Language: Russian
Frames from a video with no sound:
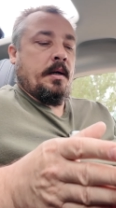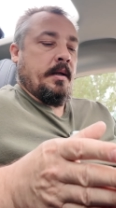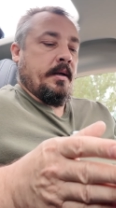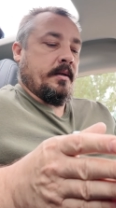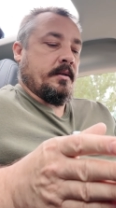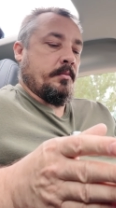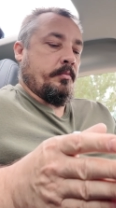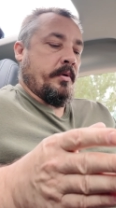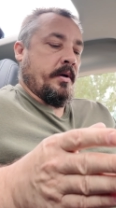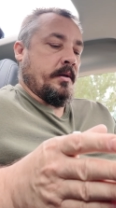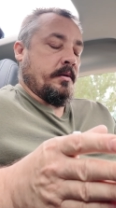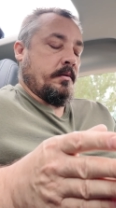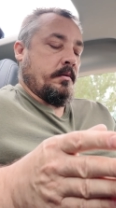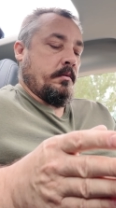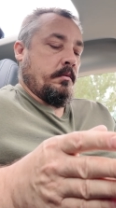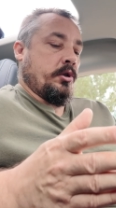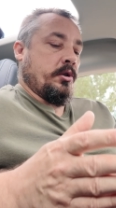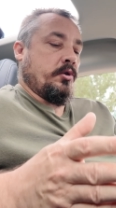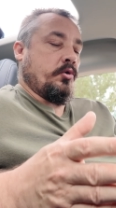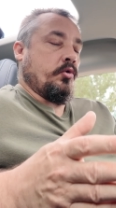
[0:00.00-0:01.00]
Алиэкспресс.
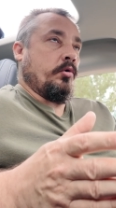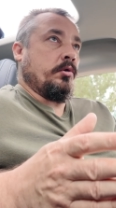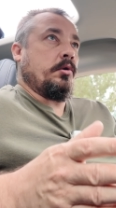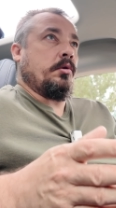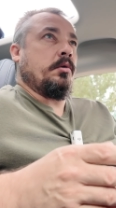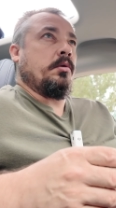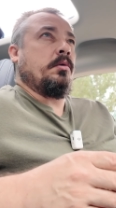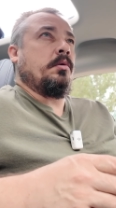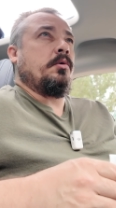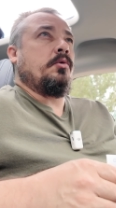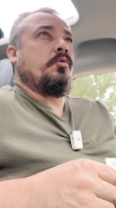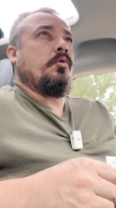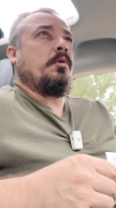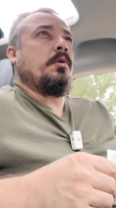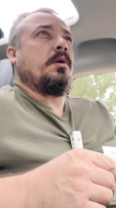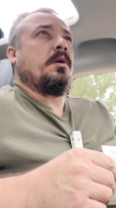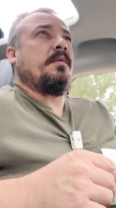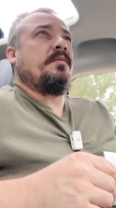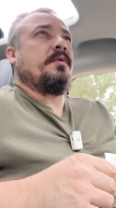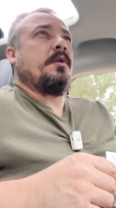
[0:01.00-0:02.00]
600 э,
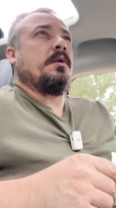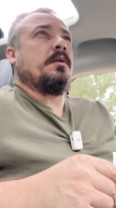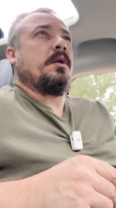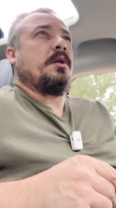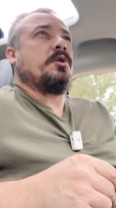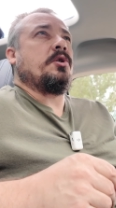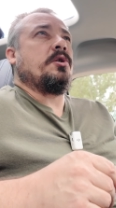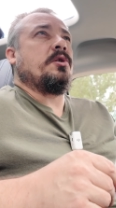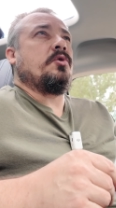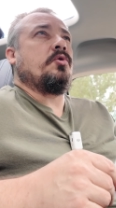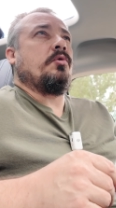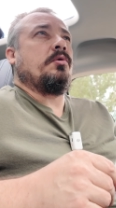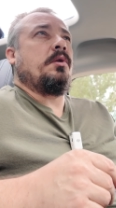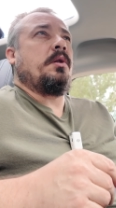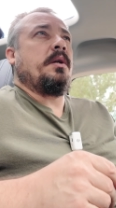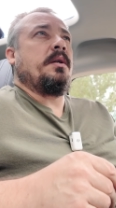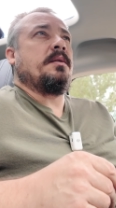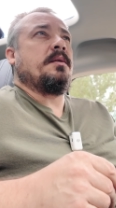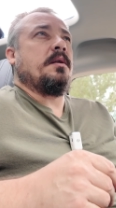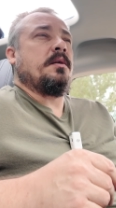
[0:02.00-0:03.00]
долларов тогда,
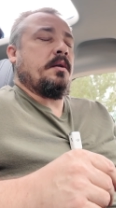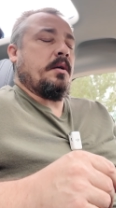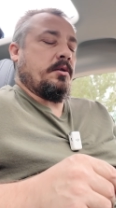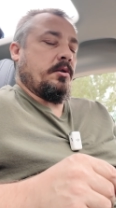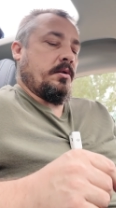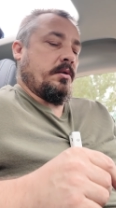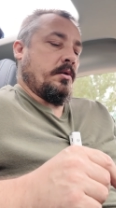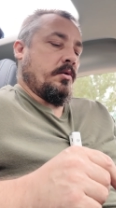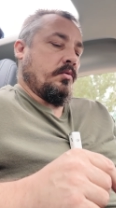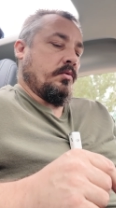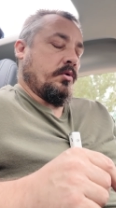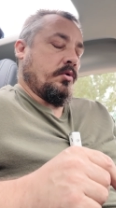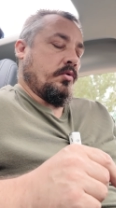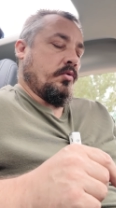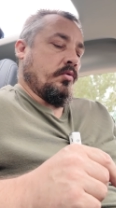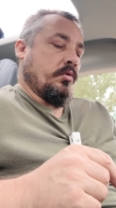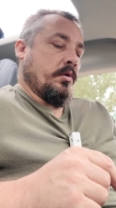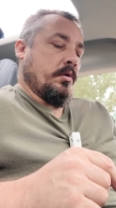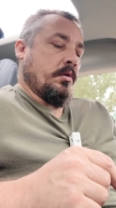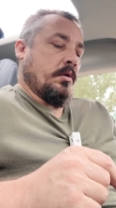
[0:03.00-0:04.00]
630, кажется, он
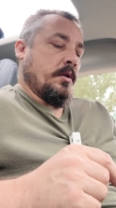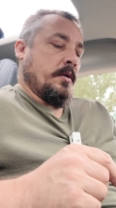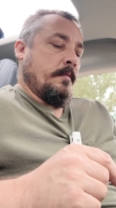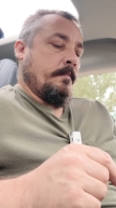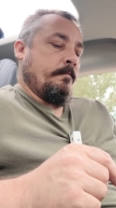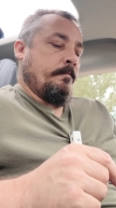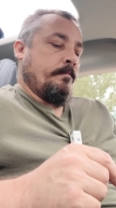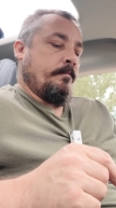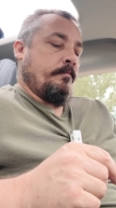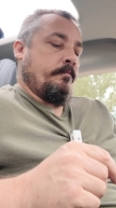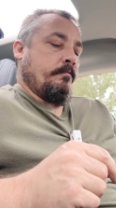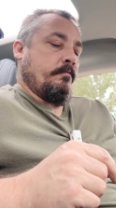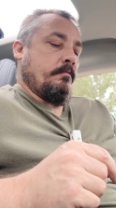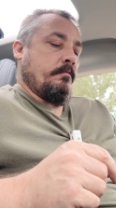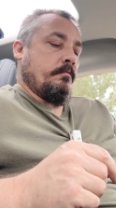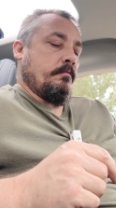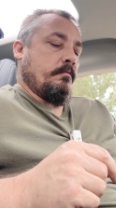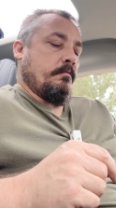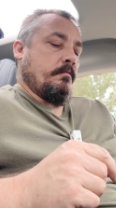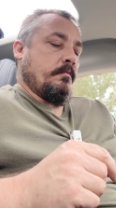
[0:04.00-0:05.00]
стоил.
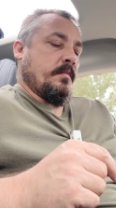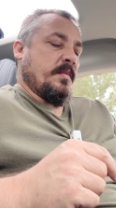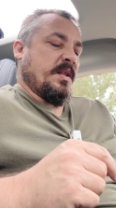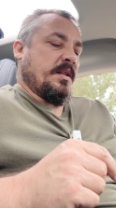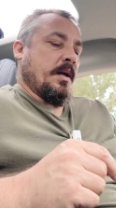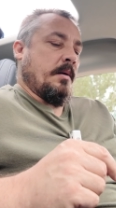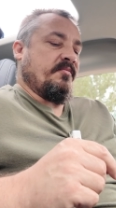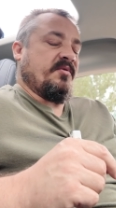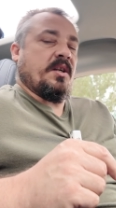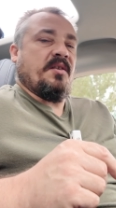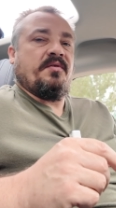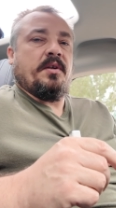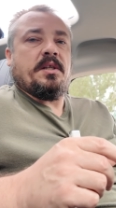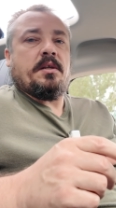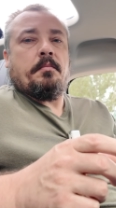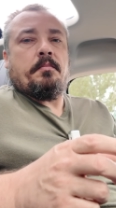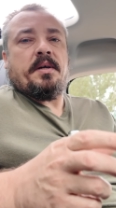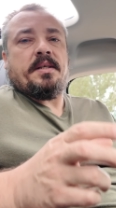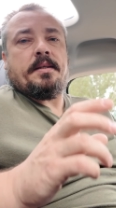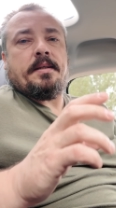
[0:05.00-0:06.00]
Там в
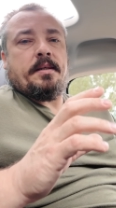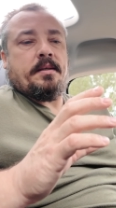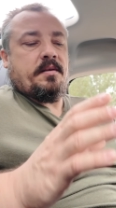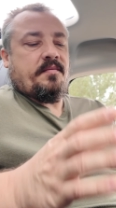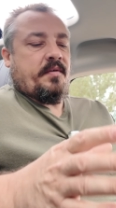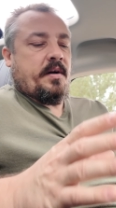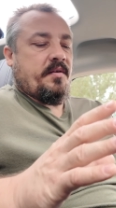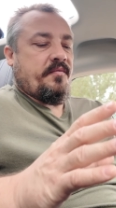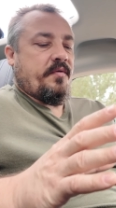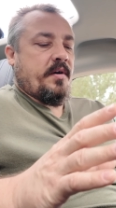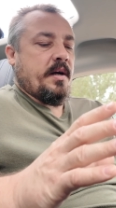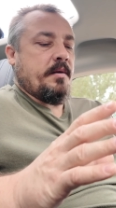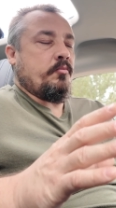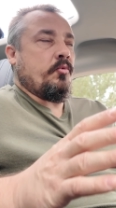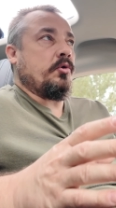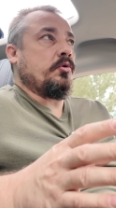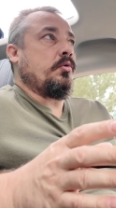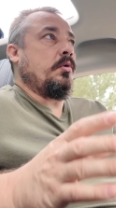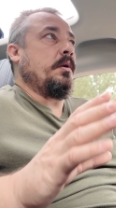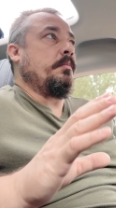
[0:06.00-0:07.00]
зависимости с Wi-Fi
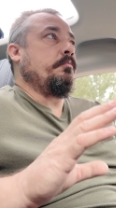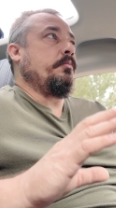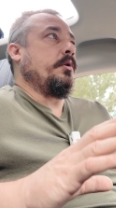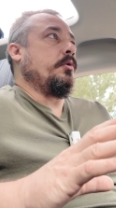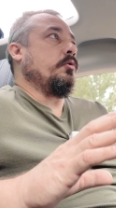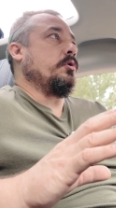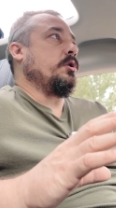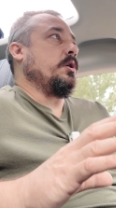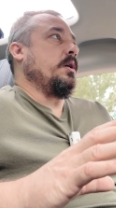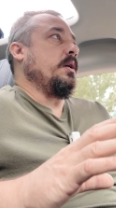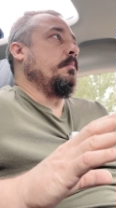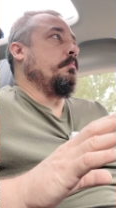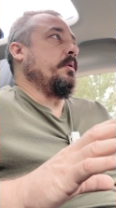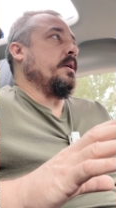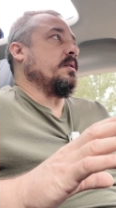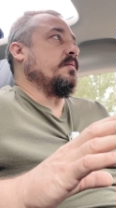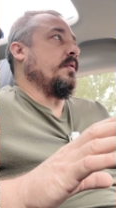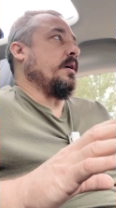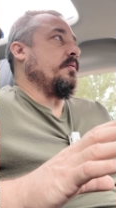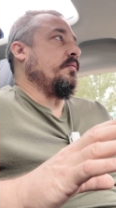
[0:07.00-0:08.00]
модулем берешь или
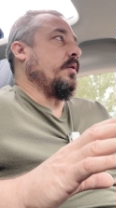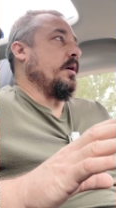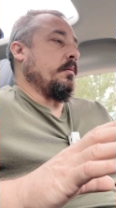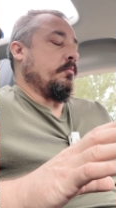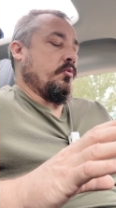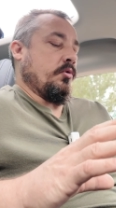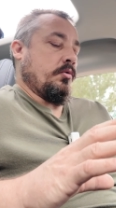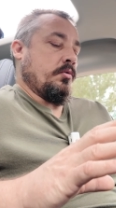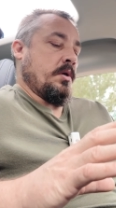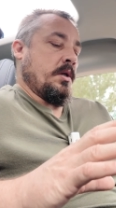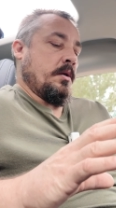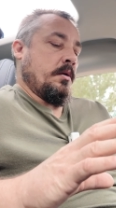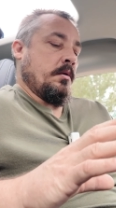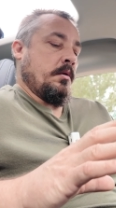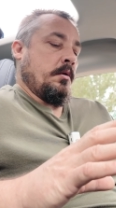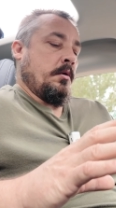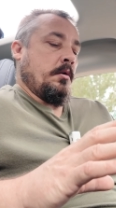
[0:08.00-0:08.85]
без Wi-Fi модуля.